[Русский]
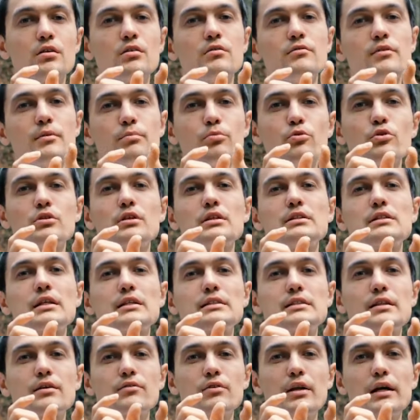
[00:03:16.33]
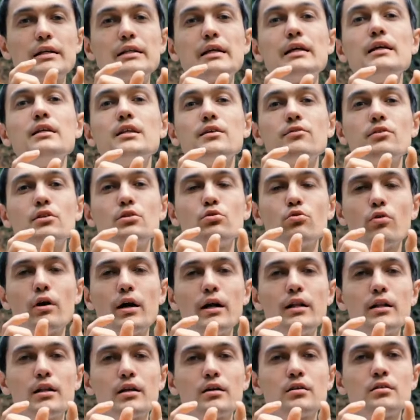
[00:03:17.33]
вы будете составлять
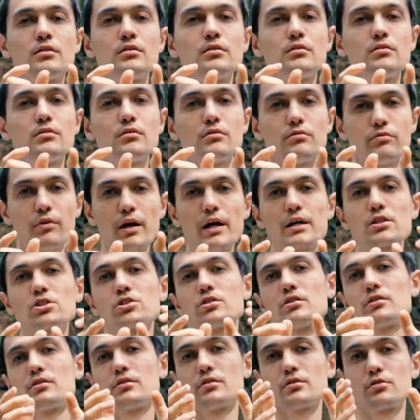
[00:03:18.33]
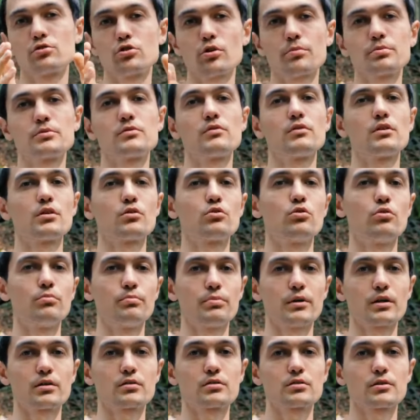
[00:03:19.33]
индивидуально ваш собственный
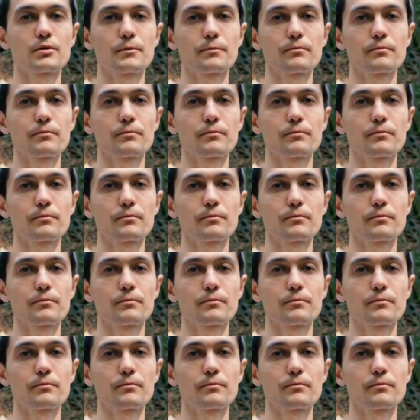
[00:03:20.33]
комплекс.